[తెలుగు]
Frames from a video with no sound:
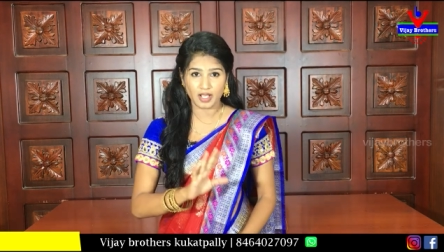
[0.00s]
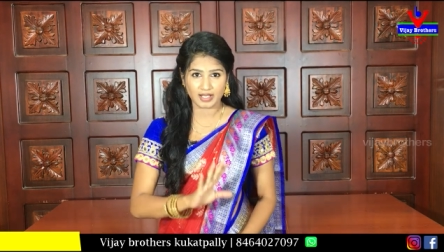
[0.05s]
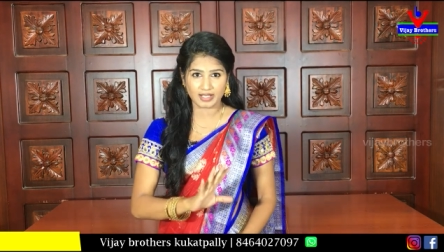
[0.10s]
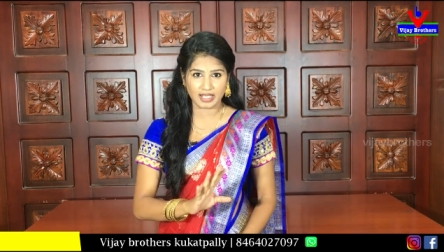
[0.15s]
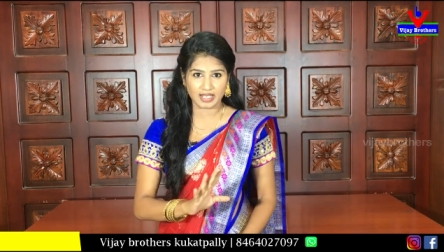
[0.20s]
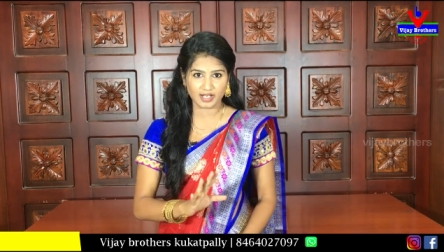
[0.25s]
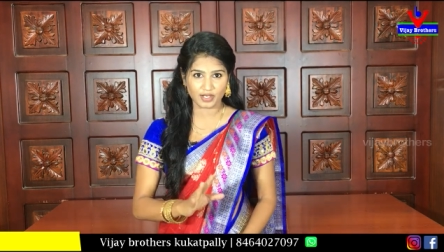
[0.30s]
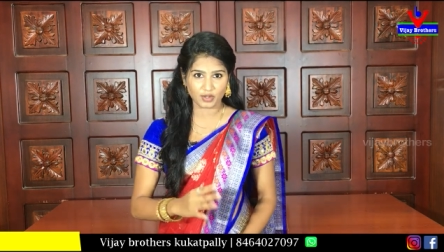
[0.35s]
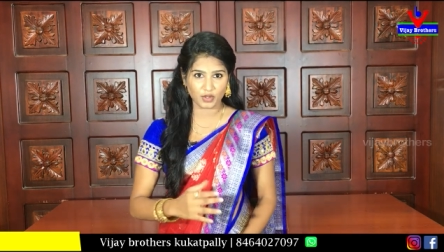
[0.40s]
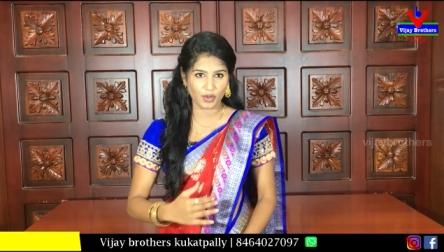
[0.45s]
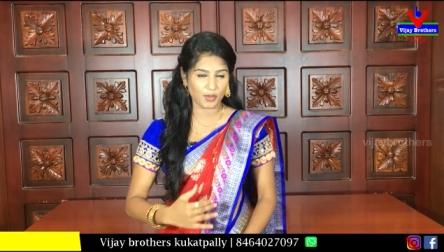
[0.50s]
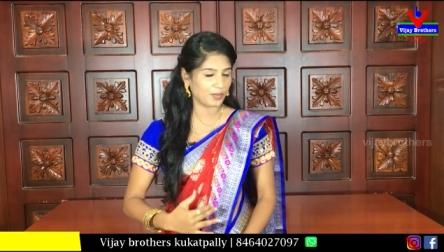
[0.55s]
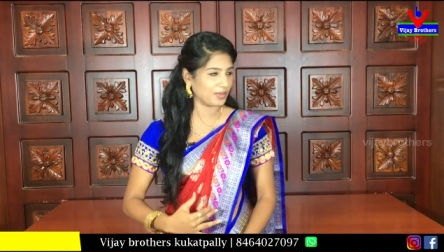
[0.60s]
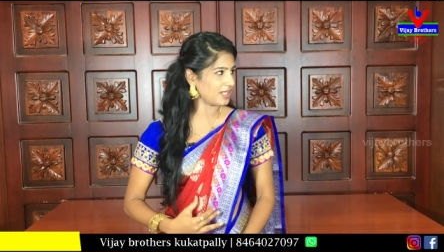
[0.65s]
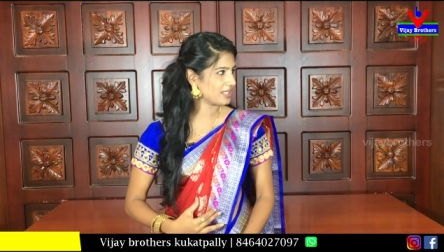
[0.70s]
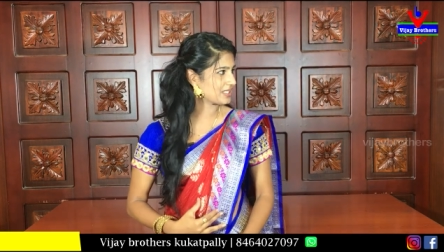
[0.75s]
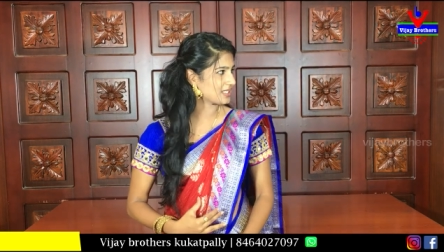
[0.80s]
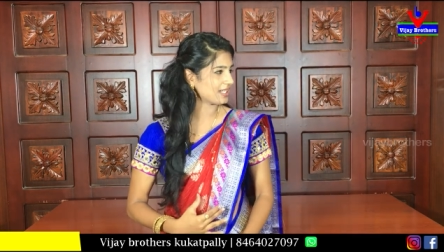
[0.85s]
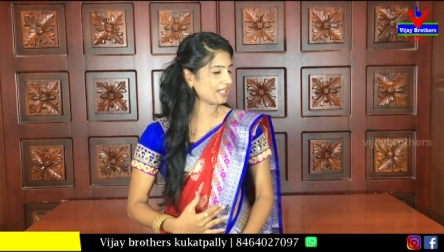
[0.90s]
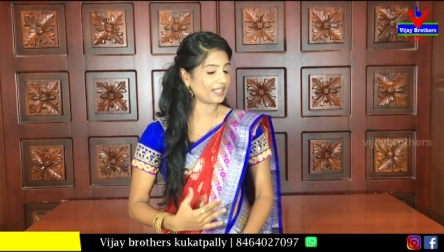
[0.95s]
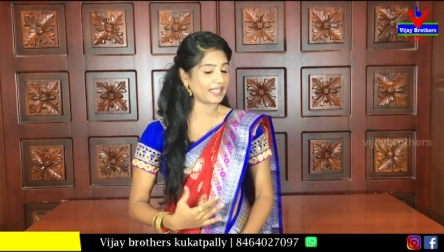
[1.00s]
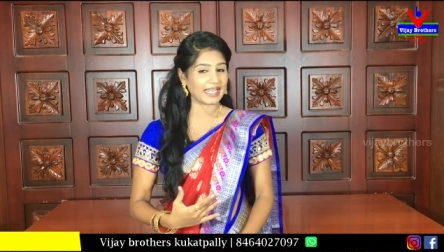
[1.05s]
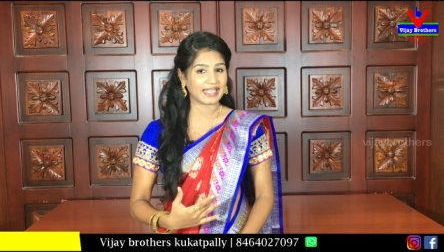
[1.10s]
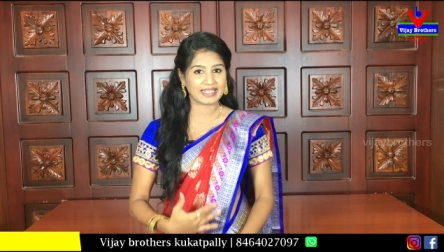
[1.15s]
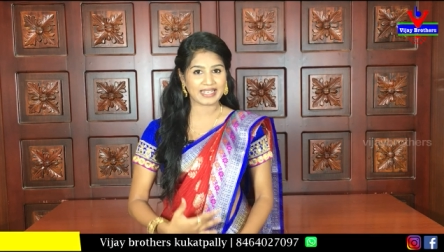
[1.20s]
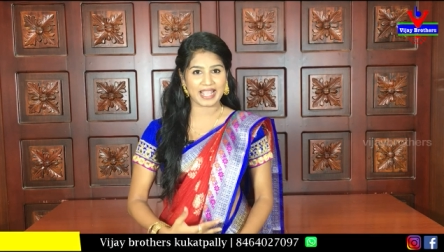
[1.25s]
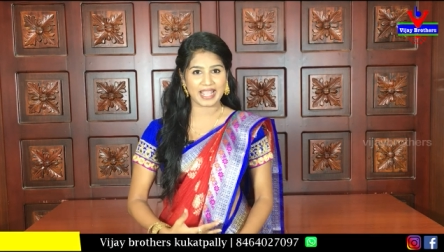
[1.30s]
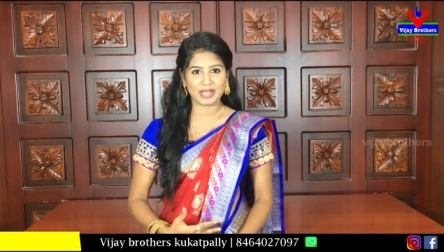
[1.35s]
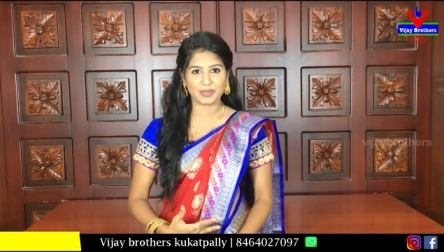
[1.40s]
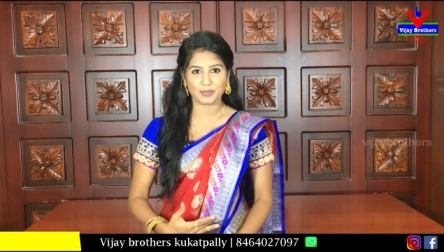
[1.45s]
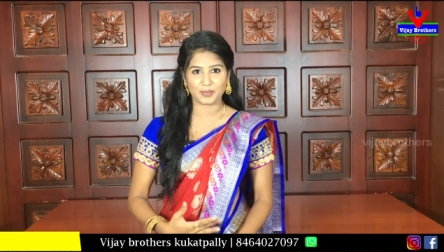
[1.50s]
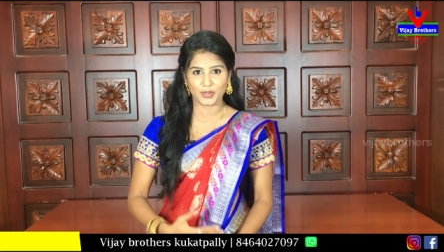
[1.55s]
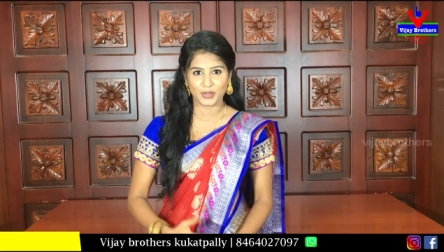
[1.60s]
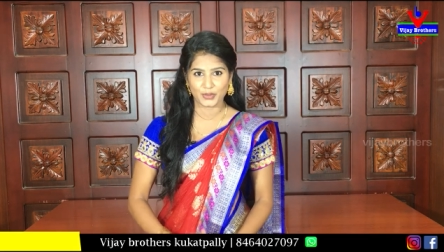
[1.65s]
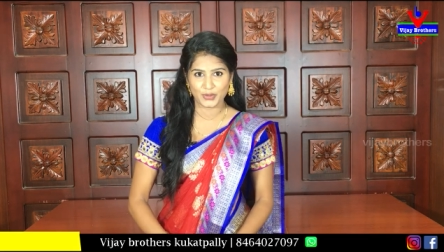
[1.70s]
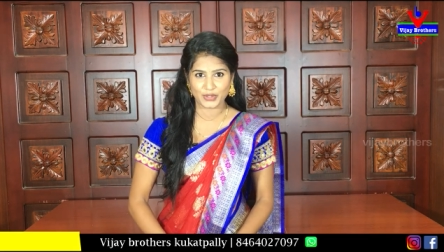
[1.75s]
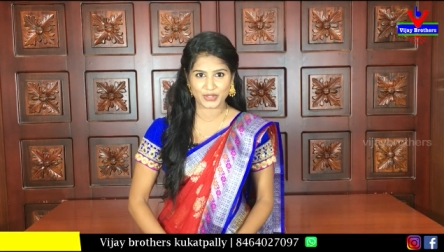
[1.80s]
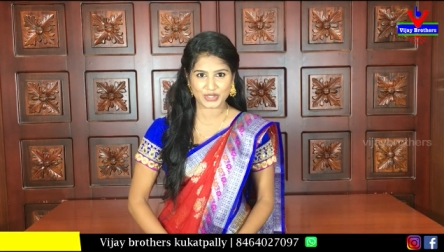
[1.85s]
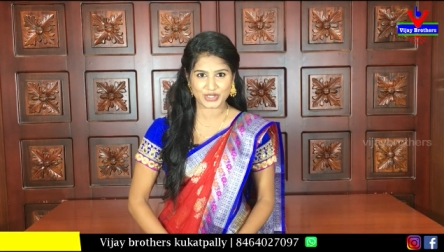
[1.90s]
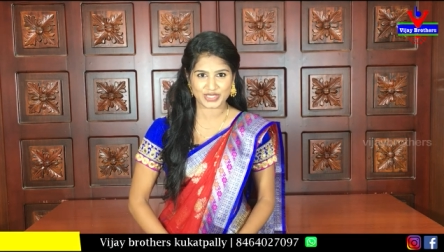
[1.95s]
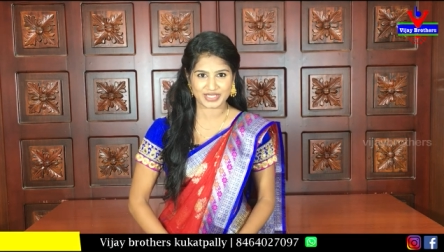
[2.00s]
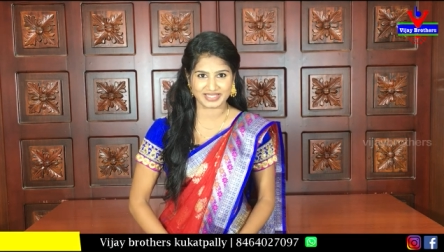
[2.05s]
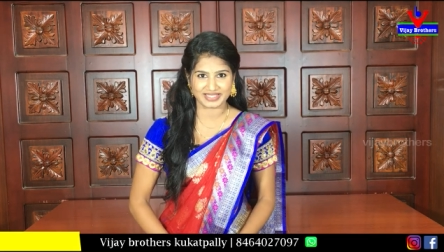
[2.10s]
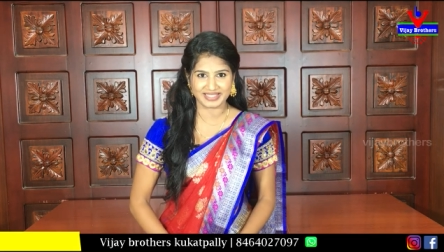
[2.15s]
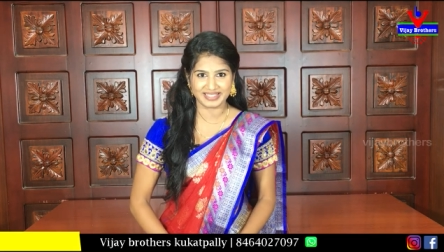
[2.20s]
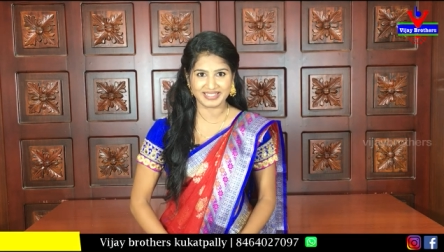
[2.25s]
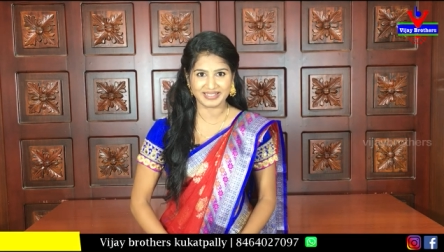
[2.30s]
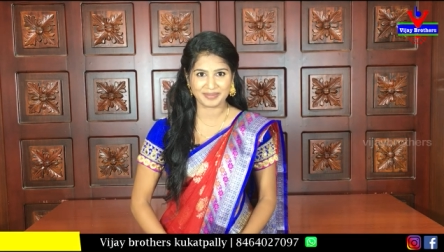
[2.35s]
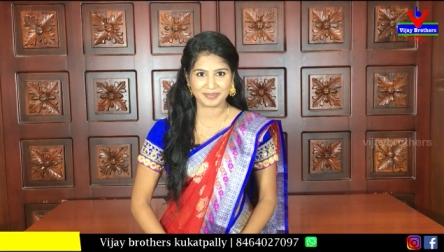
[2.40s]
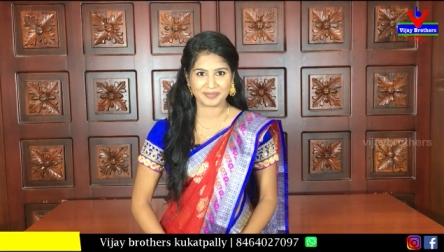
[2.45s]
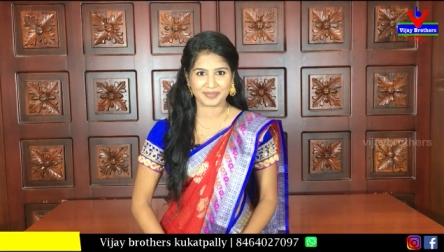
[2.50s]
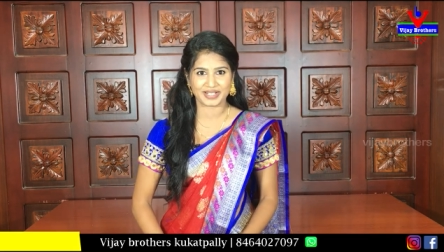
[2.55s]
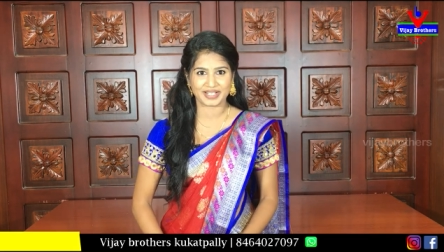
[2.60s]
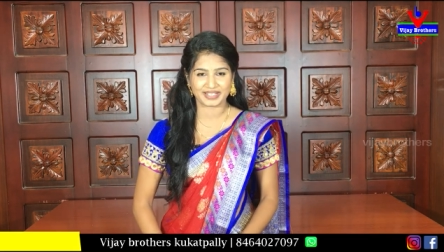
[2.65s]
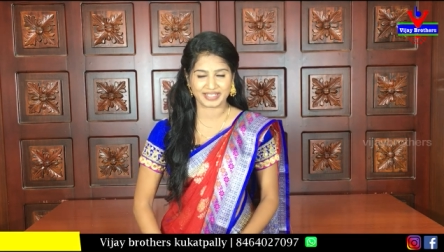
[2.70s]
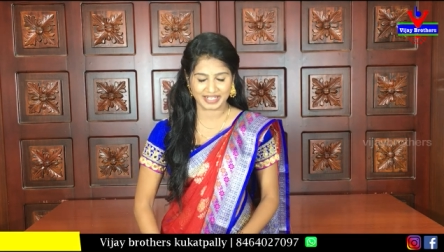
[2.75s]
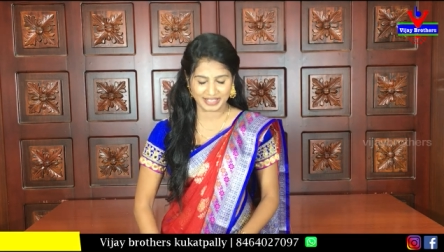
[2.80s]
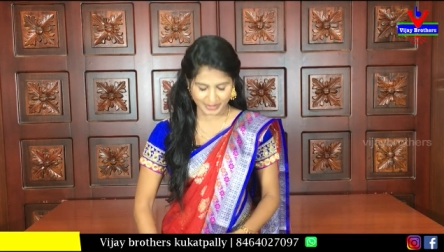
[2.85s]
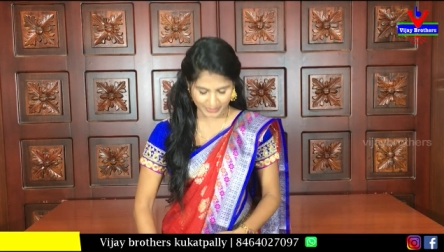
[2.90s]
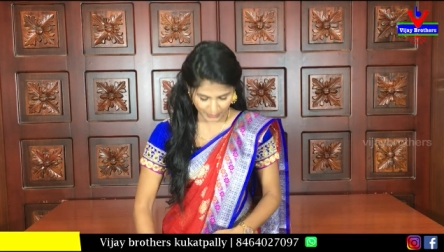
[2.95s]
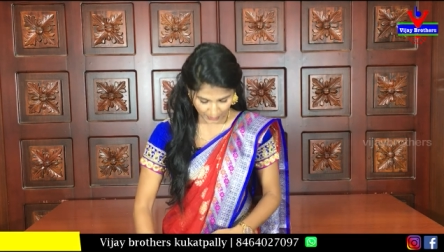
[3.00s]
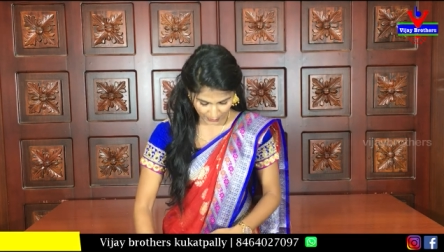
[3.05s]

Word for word: కలర్ కాంబినేషన్ రెడ్ అండ్ బ్లూ వచ్చింది మన కలర్